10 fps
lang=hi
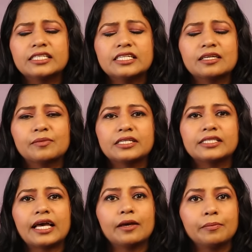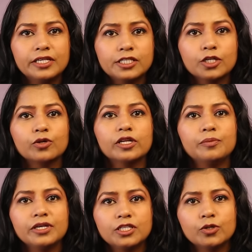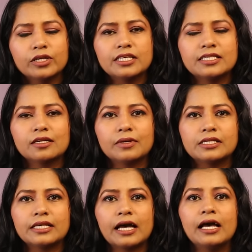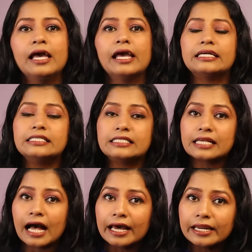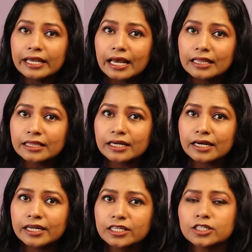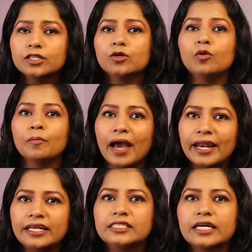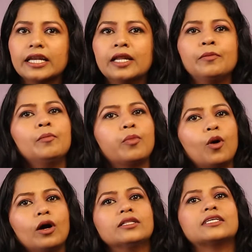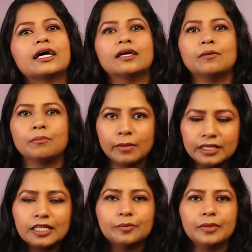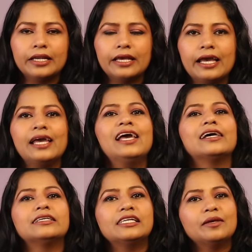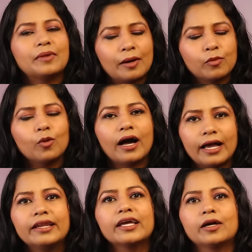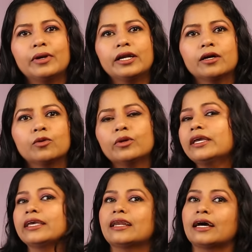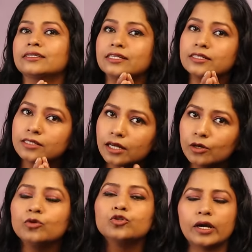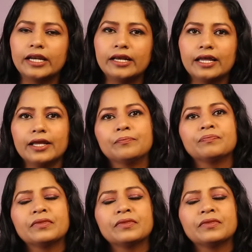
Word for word: जैसी समस्याएं पीसीओडी पीसीओएस की समस्या इन सारी हेल्थ कंडीशन को मैनेज करने में बहुत ज़्यादा मदद मिली है इसीलिए मैं आपको हाईली रिकमेंड करूँगी कि ये क्लासेस ज़रूर ज्वाइन करें